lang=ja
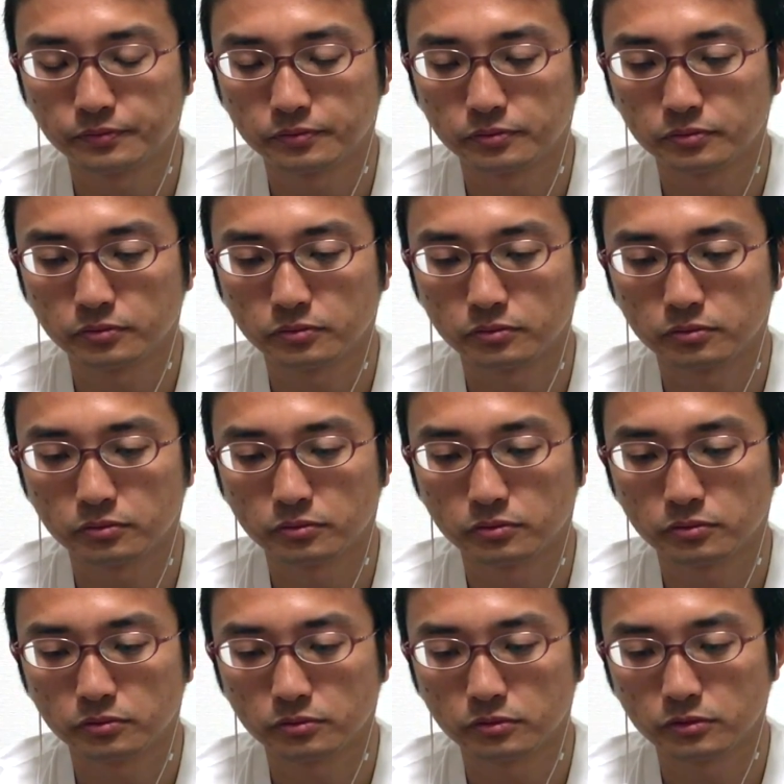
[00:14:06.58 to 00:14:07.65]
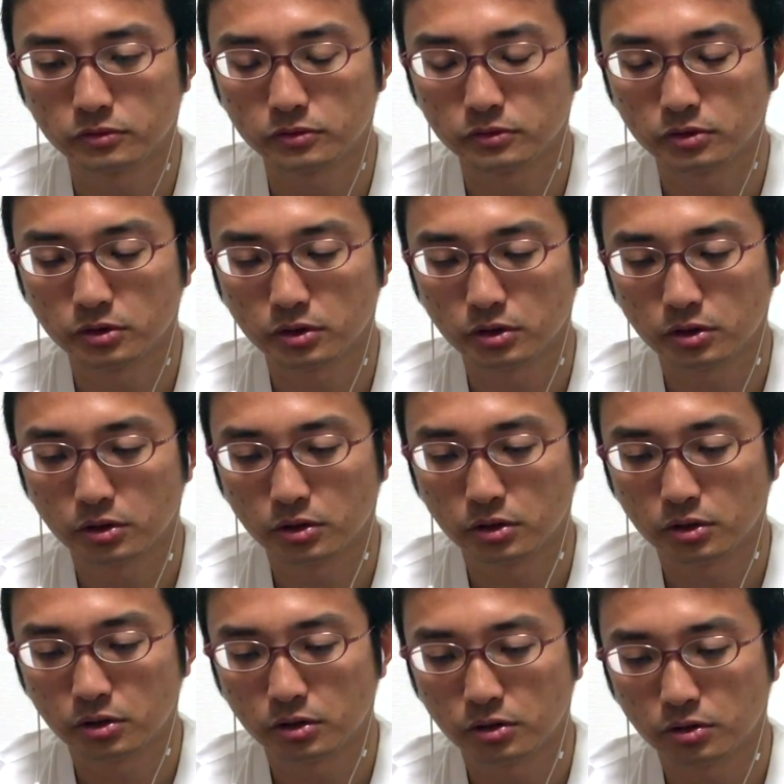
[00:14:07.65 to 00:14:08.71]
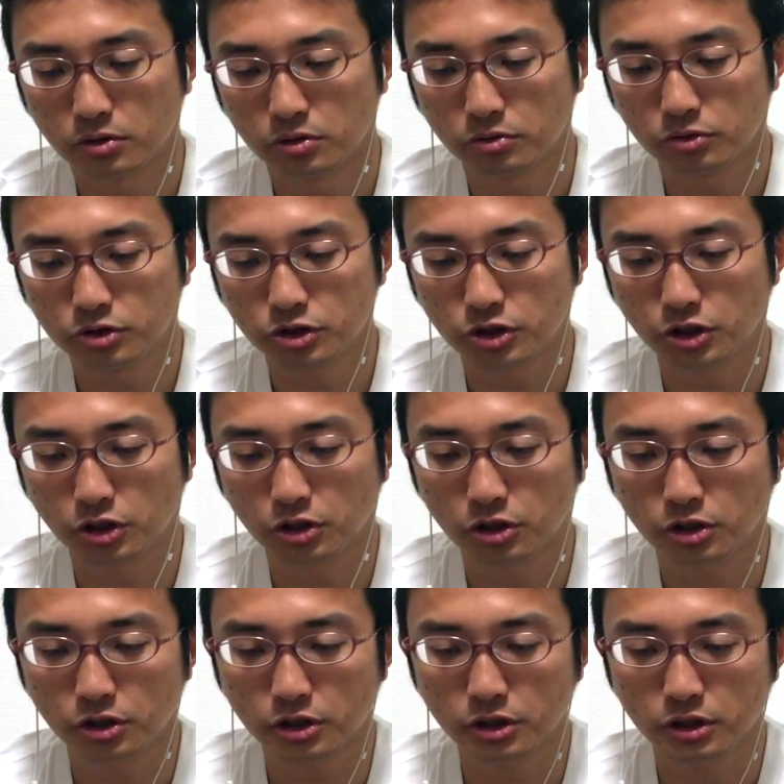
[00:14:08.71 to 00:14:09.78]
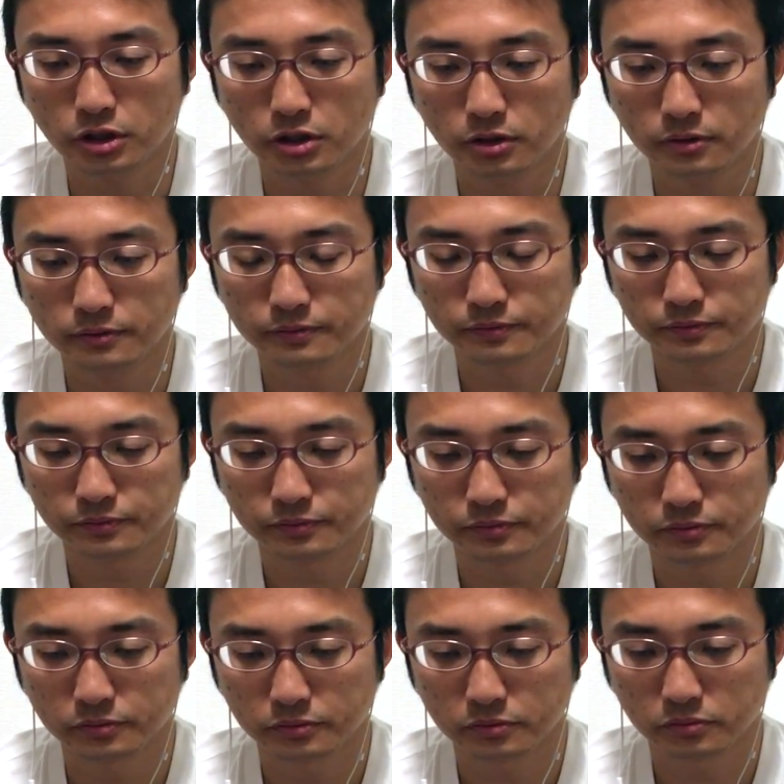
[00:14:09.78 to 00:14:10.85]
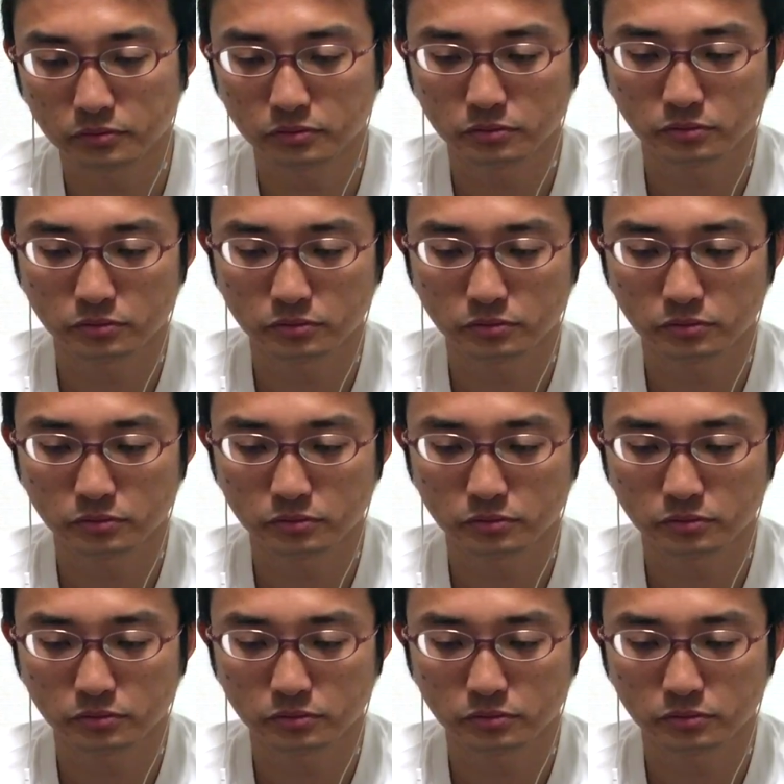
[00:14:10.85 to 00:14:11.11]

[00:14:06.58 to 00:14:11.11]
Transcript: 2四、4一銀かな分わ